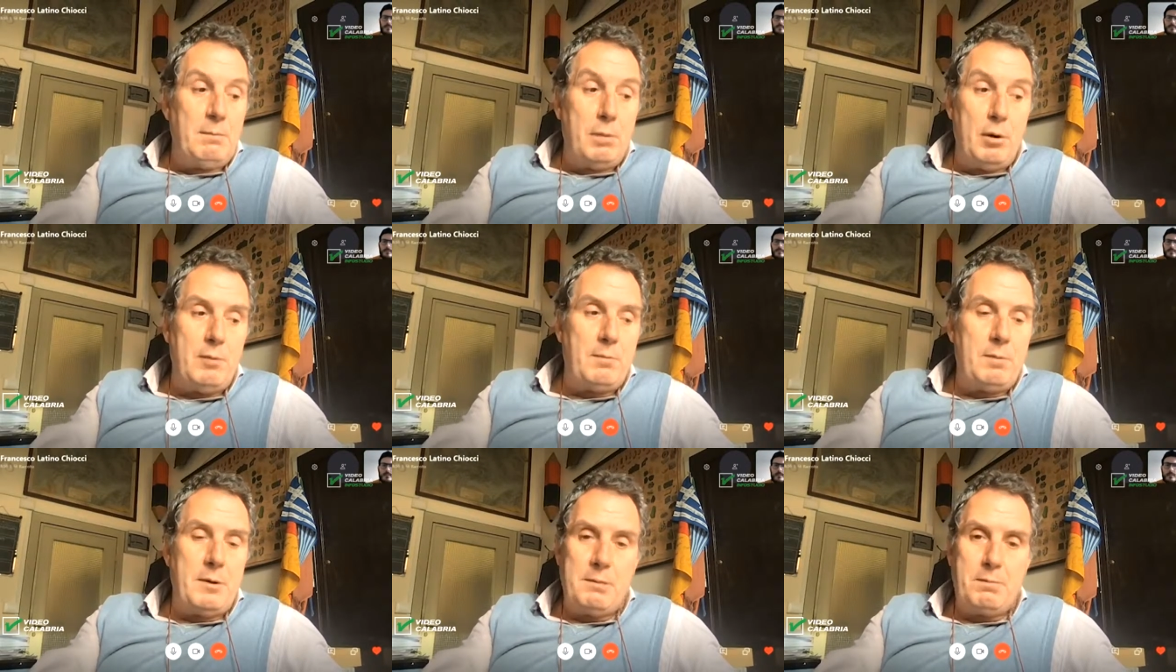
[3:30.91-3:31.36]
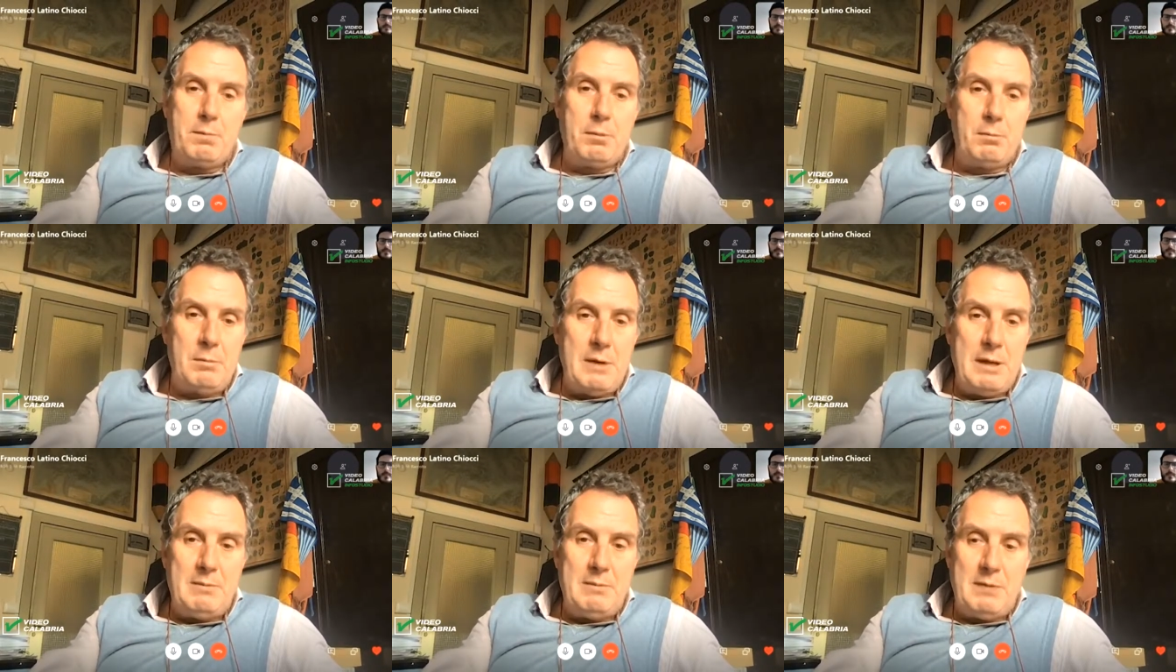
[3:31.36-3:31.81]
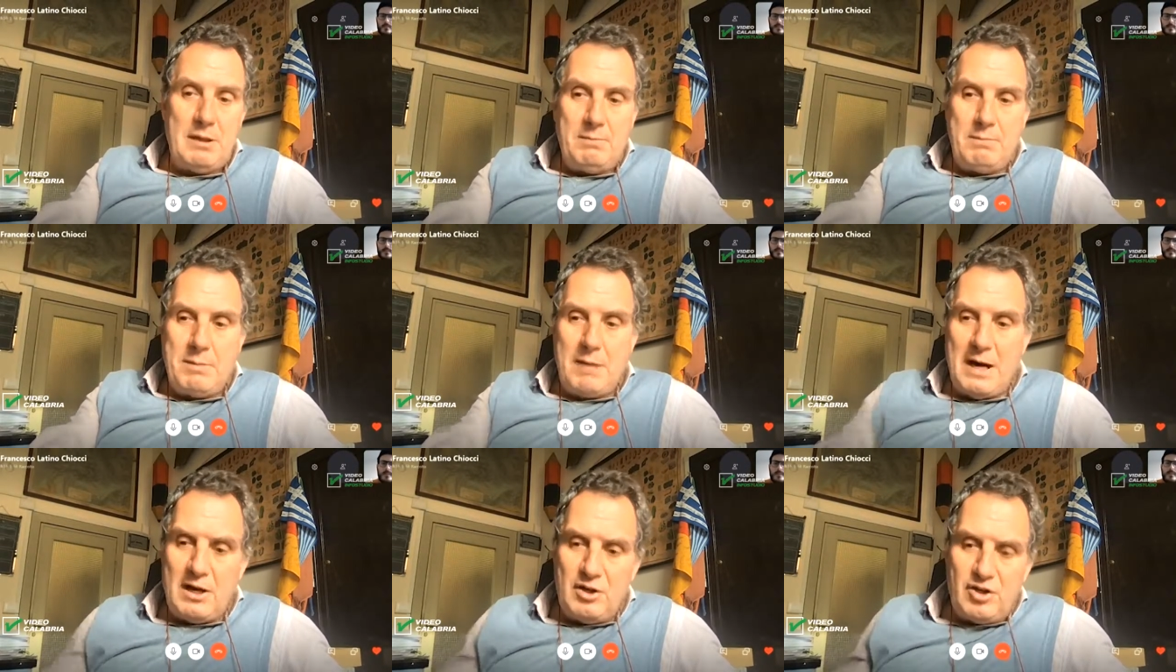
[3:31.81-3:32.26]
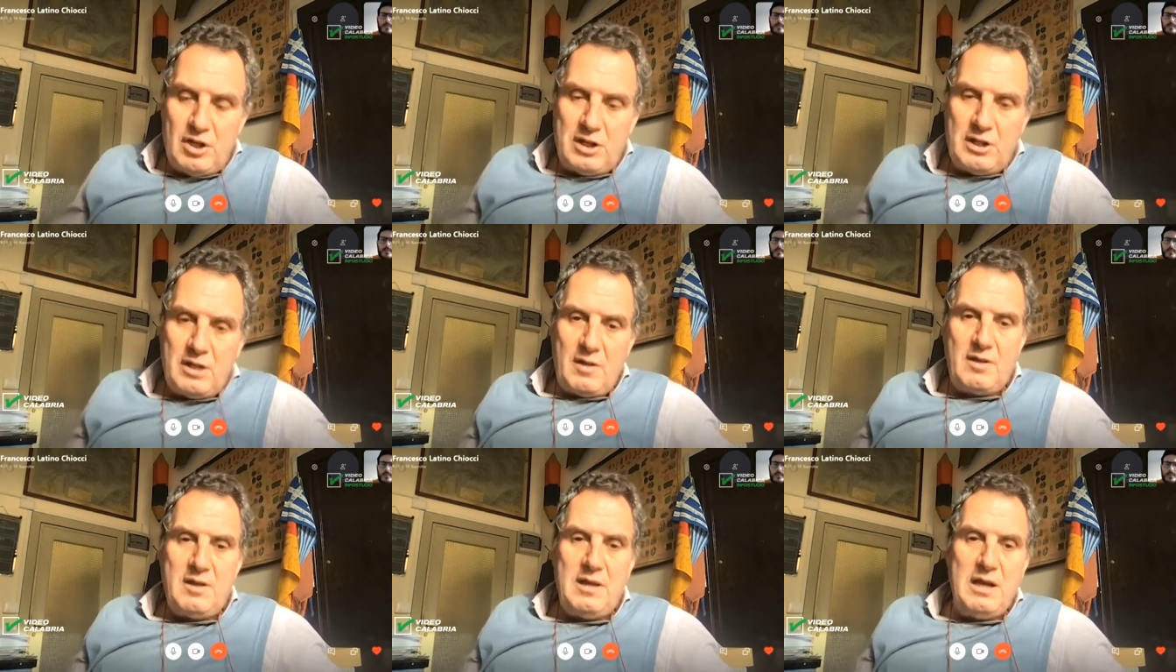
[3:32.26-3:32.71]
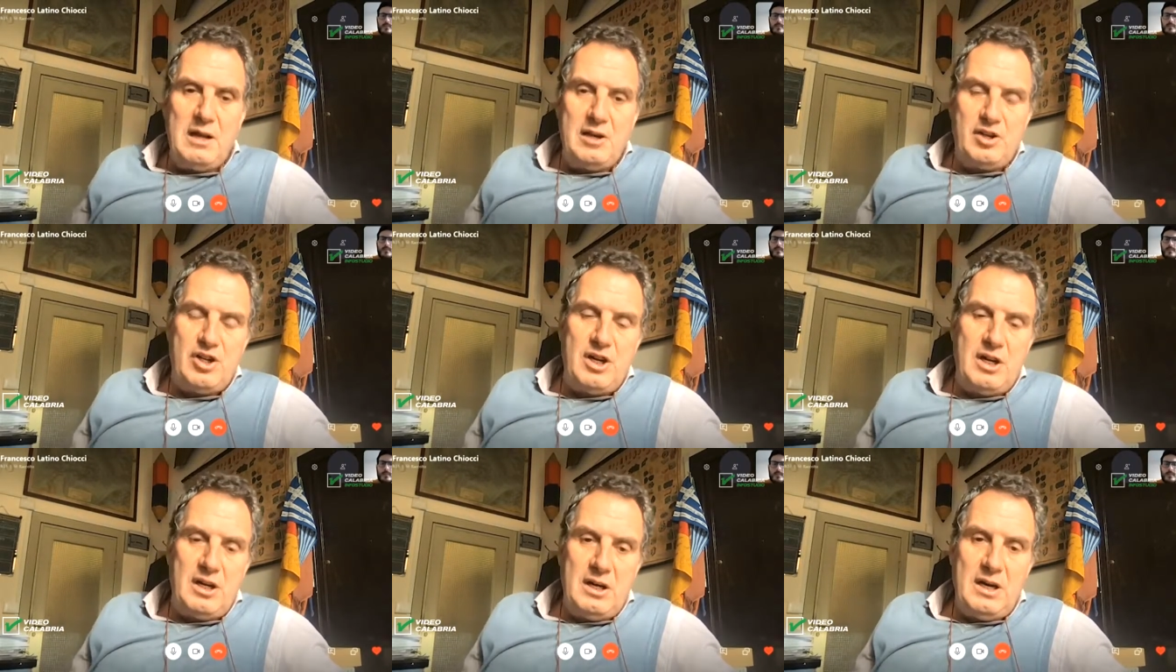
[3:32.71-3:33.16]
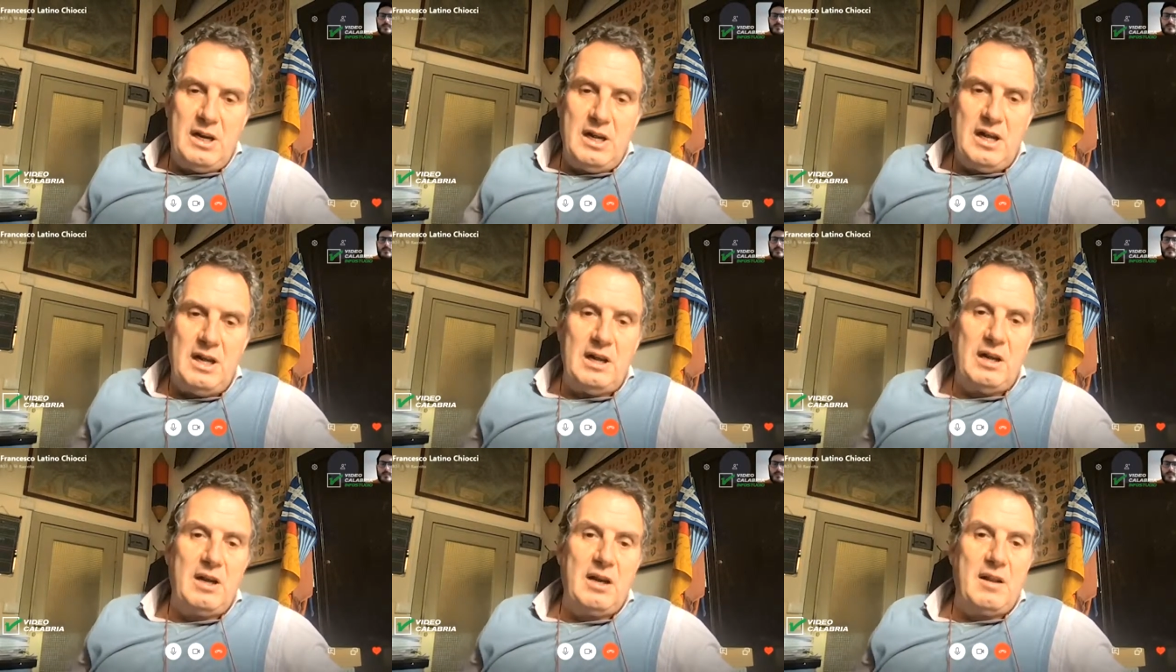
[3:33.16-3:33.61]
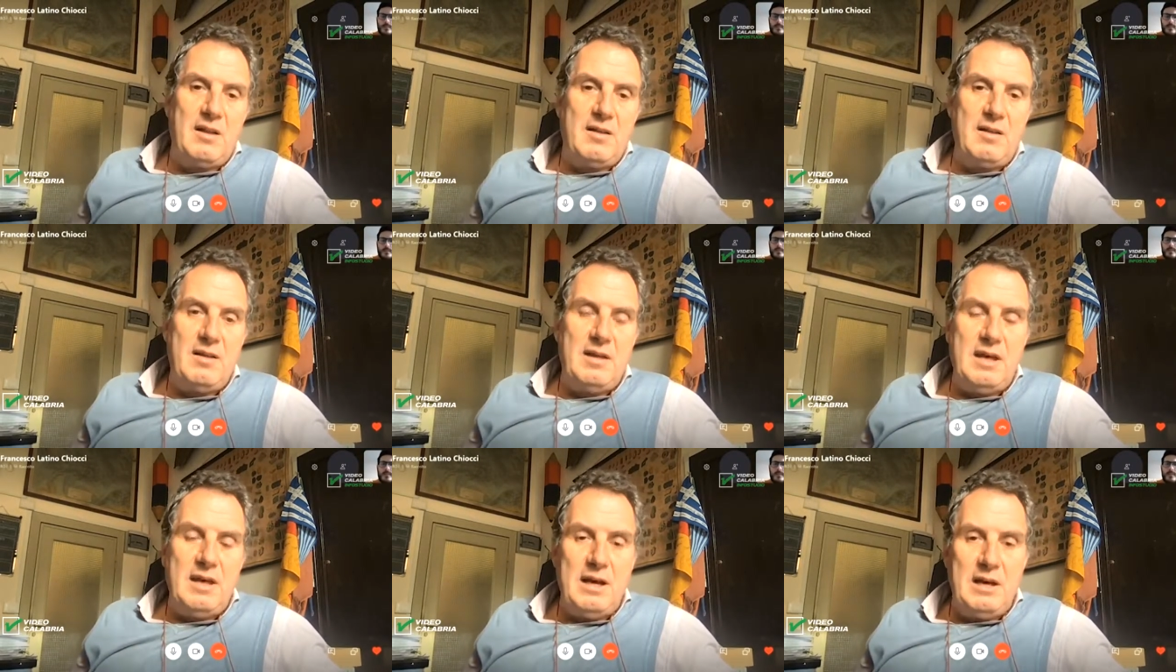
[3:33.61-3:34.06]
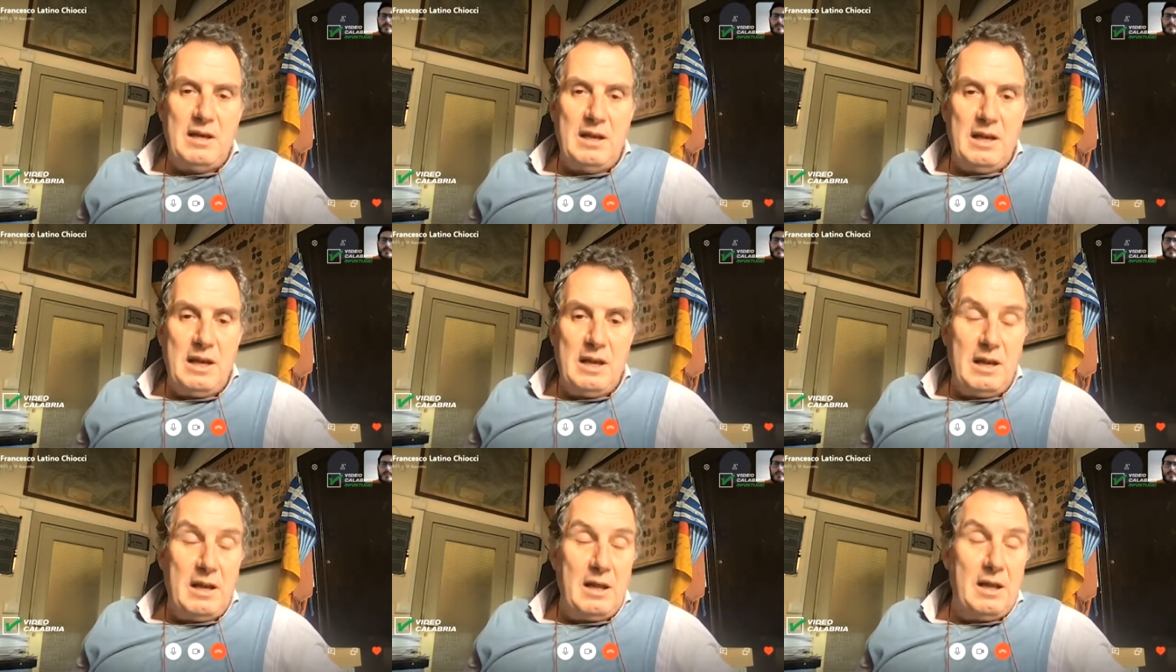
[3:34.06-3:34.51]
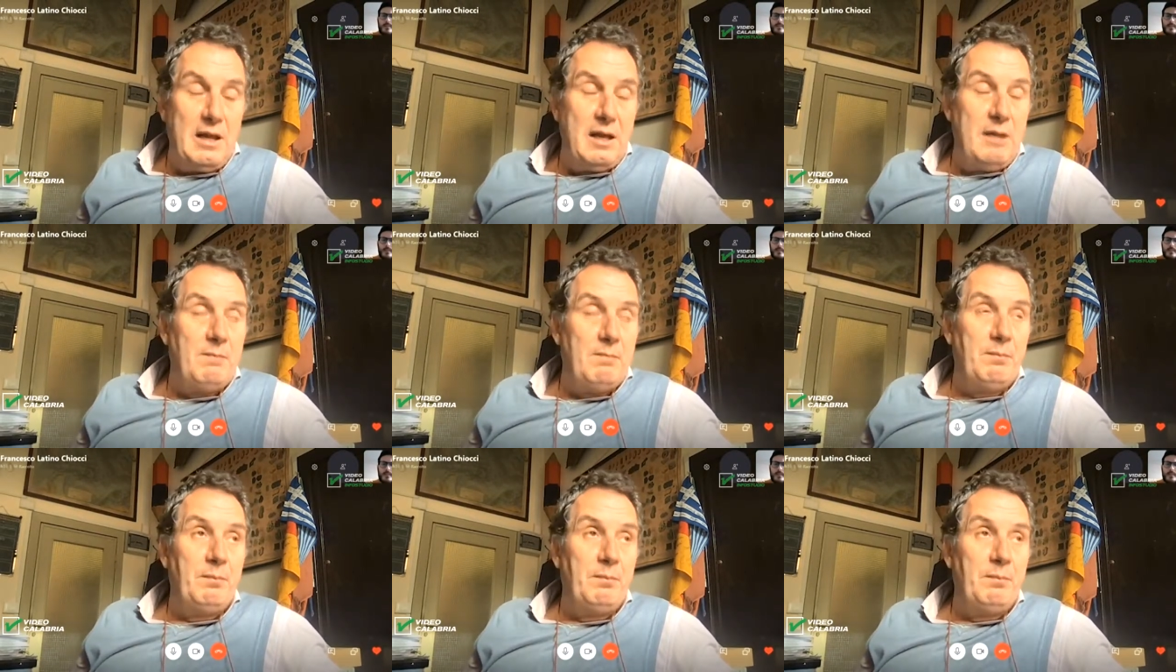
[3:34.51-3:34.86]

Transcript: poi per problemi di budget sia il CNR, sia, il,